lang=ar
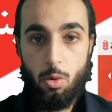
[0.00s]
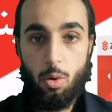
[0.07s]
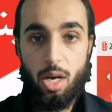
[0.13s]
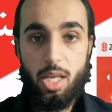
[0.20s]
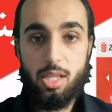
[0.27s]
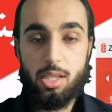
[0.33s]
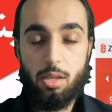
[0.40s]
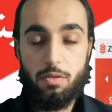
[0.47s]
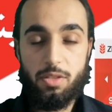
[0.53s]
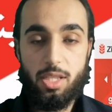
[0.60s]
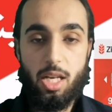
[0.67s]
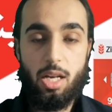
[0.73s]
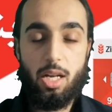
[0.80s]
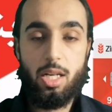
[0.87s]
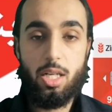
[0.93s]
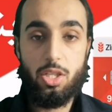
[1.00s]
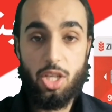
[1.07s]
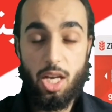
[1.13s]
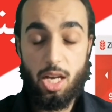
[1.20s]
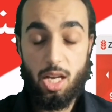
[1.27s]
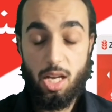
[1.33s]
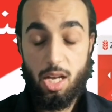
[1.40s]
واي استفسار
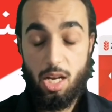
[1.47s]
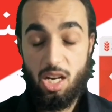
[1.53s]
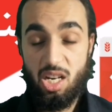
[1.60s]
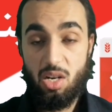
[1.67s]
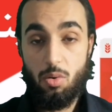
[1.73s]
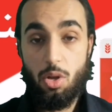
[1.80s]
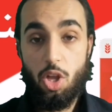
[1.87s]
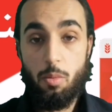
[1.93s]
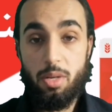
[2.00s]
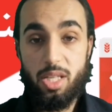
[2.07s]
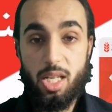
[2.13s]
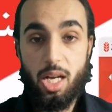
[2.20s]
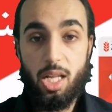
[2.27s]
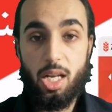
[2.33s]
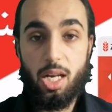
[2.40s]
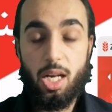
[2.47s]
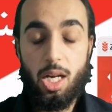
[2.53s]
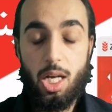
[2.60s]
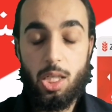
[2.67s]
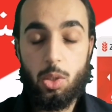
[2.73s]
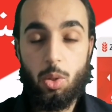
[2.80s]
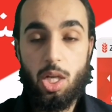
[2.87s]
الرجاء وضع
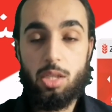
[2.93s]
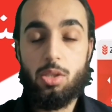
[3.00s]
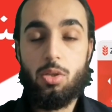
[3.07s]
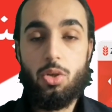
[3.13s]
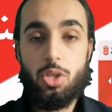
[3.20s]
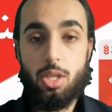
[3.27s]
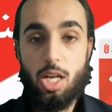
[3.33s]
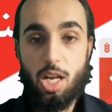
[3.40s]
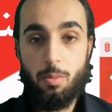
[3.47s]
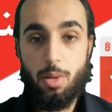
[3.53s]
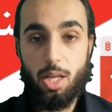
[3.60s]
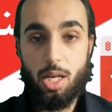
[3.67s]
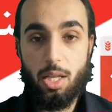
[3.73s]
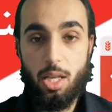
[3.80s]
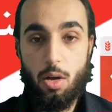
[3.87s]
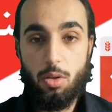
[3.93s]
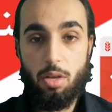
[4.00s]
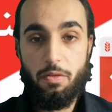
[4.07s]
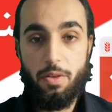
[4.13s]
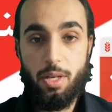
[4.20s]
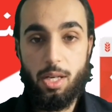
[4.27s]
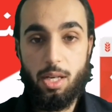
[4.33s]
بالتعليقات ولا تنسوا الاشتراك بالقناه
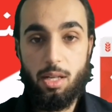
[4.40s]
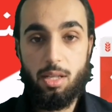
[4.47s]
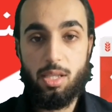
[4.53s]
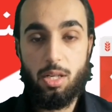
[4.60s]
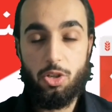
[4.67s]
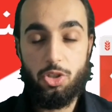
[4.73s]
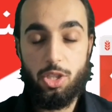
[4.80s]
وتفعيل زر